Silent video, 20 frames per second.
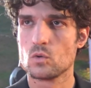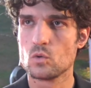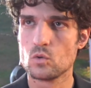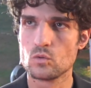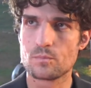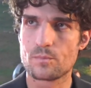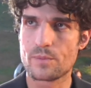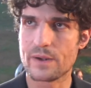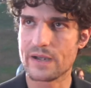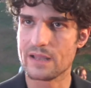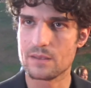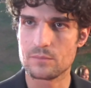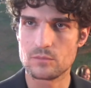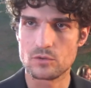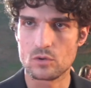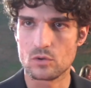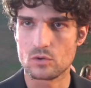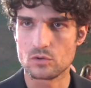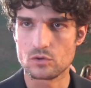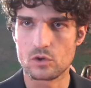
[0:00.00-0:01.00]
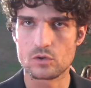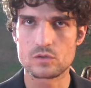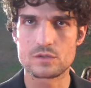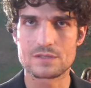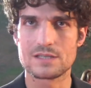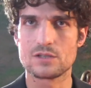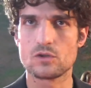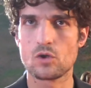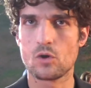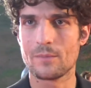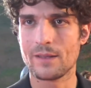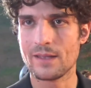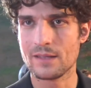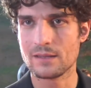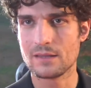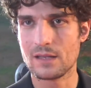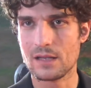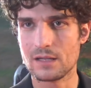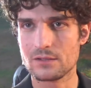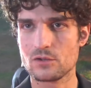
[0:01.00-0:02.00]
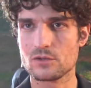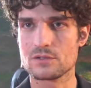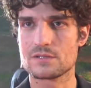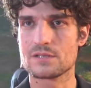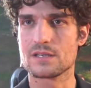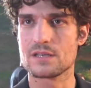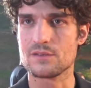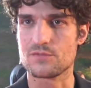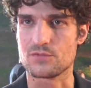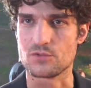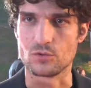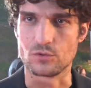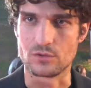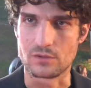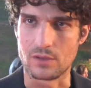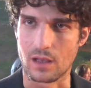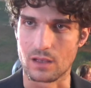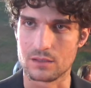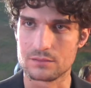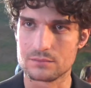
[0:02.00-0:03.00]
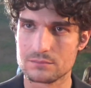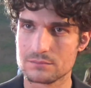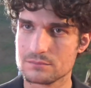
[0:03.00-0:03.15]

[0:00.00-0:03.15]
un premio non si domanda, non si rifiuta.